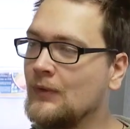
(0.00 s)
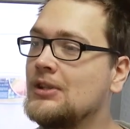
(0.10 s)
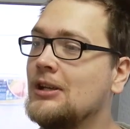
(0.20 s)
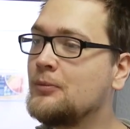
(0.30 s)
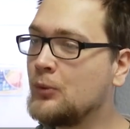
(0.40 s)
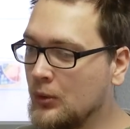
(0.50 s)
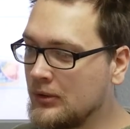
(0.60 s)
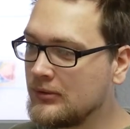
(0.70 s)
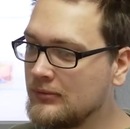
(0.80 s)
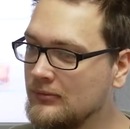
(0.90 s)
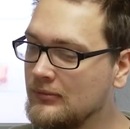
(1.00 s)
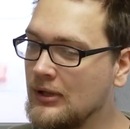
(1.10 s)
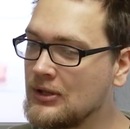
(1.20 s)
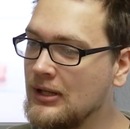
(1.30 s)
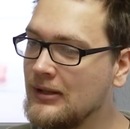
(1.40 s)
Взять пульт,
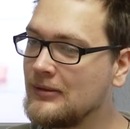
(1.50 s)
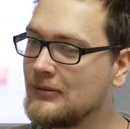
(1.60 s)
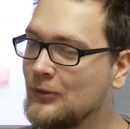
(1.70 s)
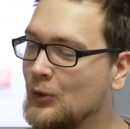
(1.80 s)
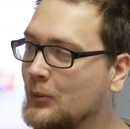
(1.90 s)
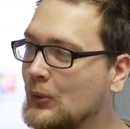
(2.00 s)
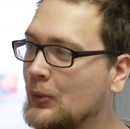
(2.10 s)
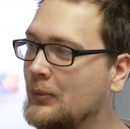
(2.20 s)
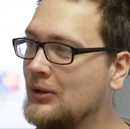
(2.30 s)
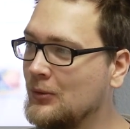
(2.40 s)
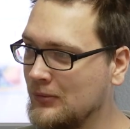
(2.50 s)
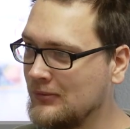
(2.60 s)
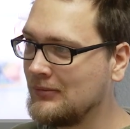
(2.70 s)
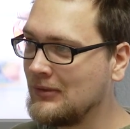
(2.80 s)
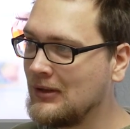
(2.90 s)
нажать кнопку
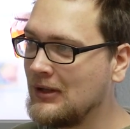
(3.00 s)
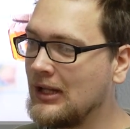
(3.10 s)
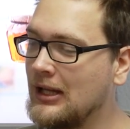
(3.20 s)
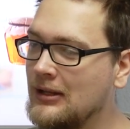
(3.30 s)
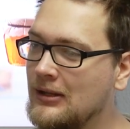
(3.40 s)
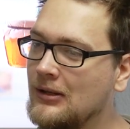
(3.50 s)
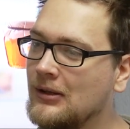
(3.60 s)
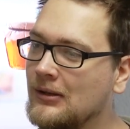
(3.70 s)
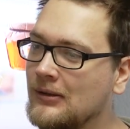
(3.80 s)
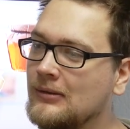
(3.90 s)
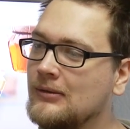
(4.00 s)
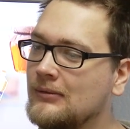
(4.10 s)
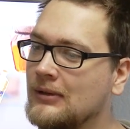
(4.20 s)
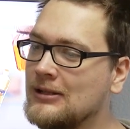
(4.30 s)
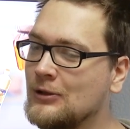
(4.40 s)
«Меню», найти
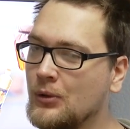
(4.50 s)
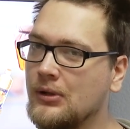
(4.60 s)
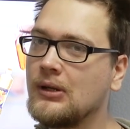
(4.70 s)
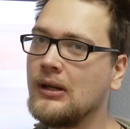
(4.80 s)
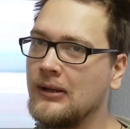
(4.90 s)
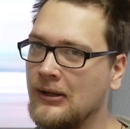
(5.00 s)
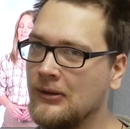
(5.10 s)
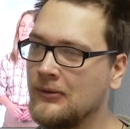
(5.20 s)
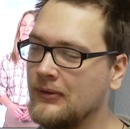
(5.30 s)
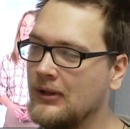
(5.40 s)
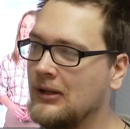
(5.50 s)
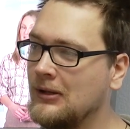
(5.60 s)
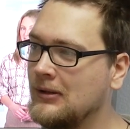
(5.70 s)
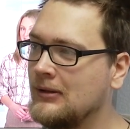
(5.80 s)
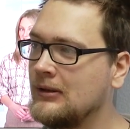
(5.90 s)
«Настройка каналов»
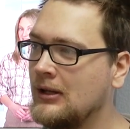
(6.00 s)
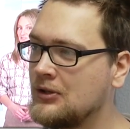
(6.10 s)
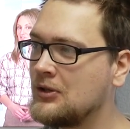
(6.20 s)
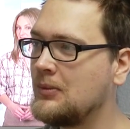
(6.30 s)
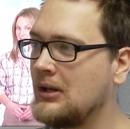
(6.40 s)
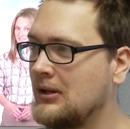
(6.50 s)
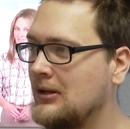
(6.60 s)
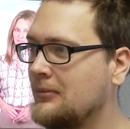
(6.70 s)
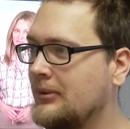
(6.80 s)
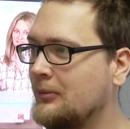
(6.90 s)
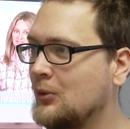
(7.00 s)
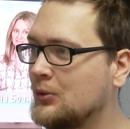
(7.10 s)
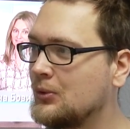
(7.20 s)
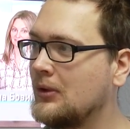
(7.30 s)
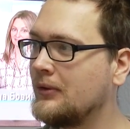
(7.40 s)
и дальше перейти по
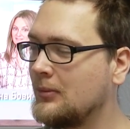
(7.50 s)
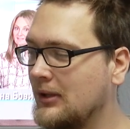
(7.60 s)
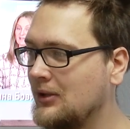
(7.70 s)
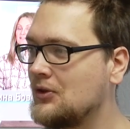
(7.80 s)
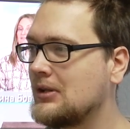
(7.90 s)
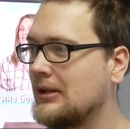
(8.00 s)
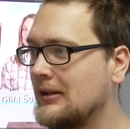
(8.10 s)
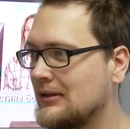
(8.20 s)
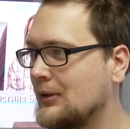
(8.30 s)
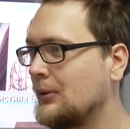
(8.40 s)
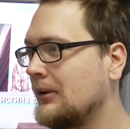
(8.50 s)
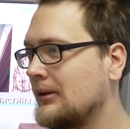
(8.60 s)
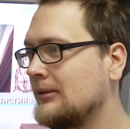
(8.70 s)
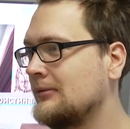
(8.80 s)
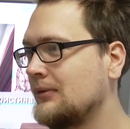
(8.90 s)
пункту «Автоматическая
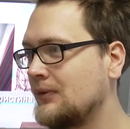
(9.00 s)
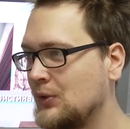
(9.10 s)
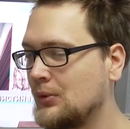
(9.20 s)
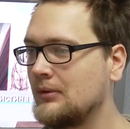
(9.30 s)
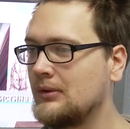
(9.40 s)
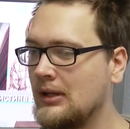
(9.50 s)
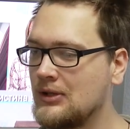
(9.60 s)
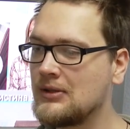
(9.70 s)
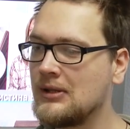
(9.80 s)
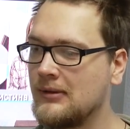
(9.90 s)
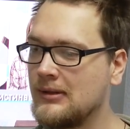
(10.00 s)
настройка». Все, дальше за